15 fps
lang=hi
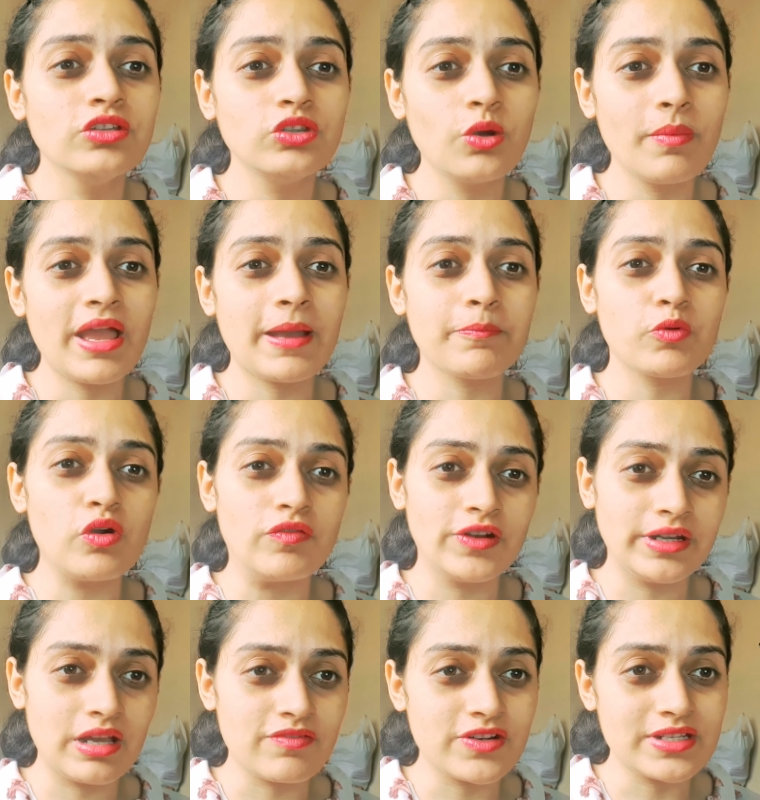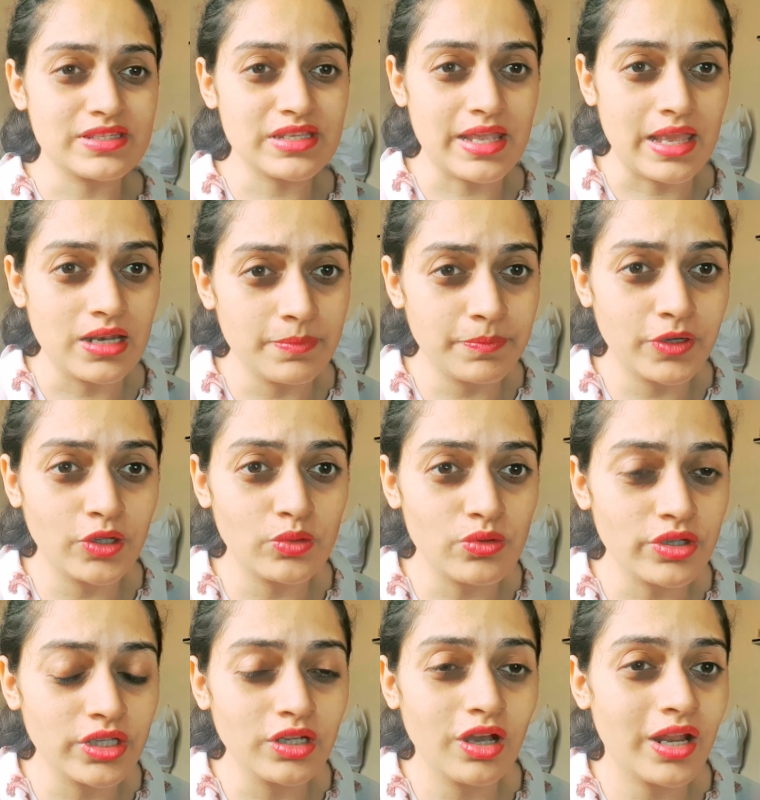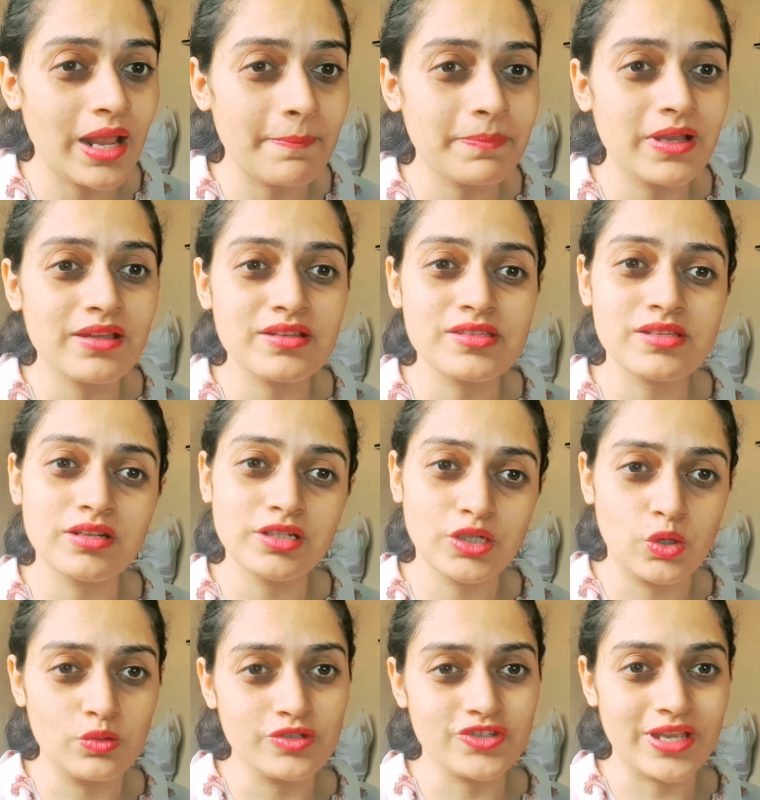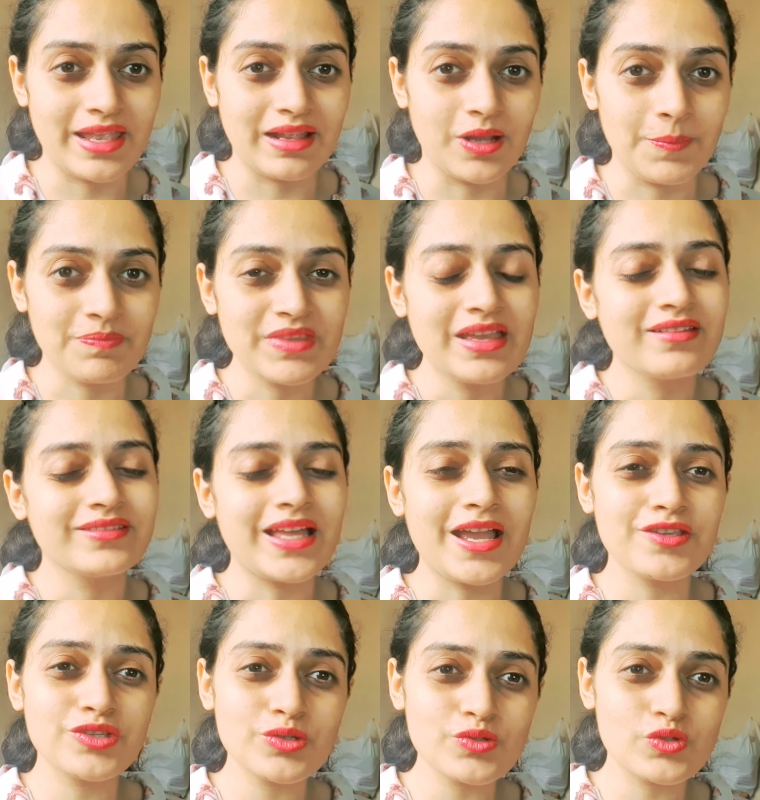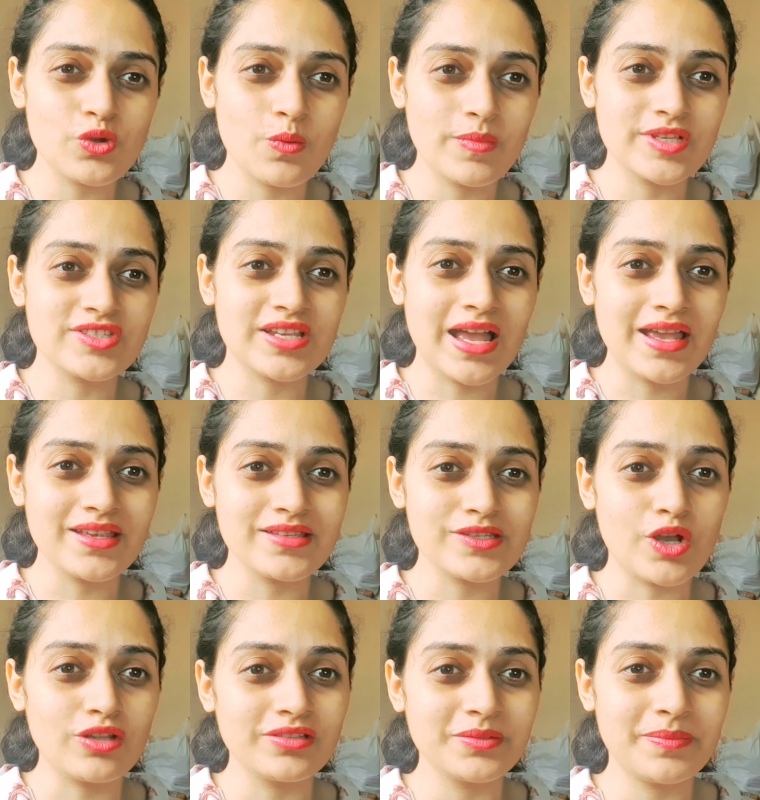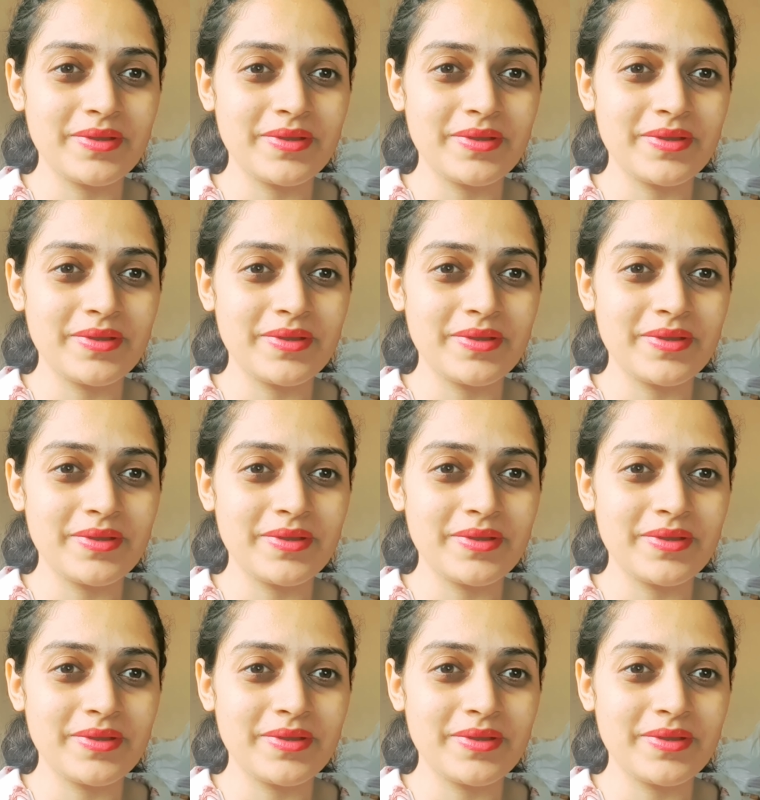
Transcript: तो मैं आपको फटाफट से हेल्प करूंगी और आपका रिजल्ट खुल जाएगा थैंक यू सो मच गाइज ऑल द